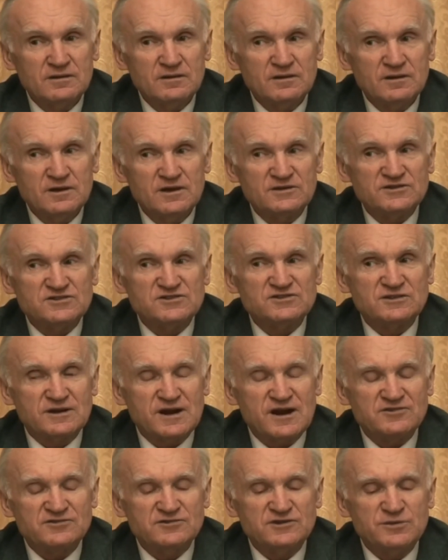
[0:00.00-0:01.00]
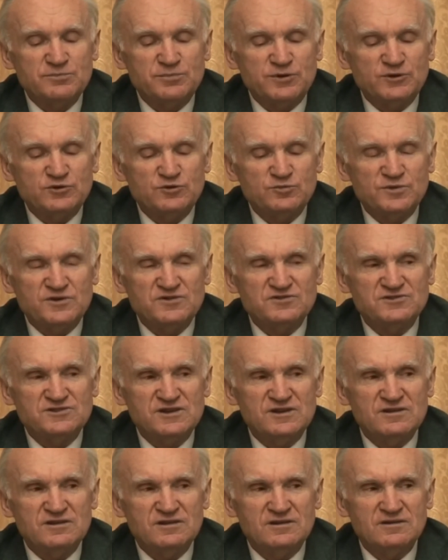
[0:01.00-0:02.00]
Это страшное
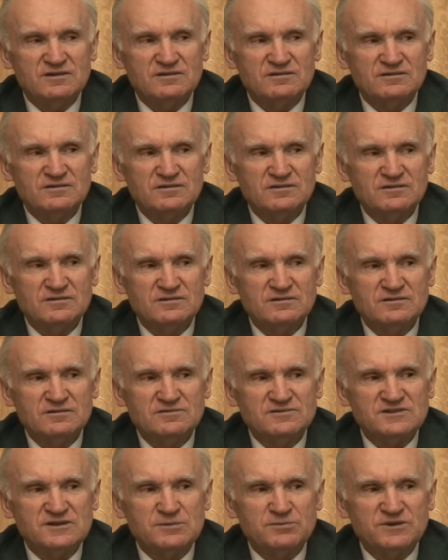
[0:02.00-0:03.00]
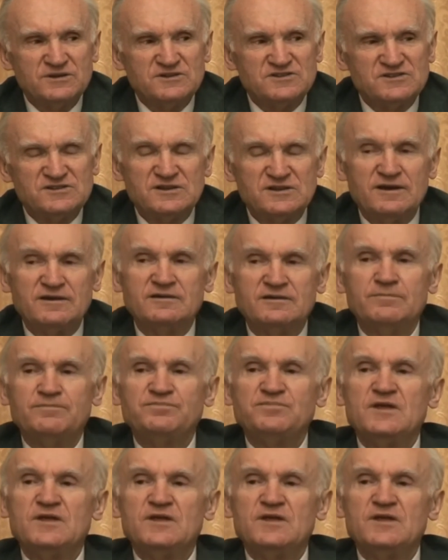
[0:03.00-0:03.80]
предупреждение – всем христианам.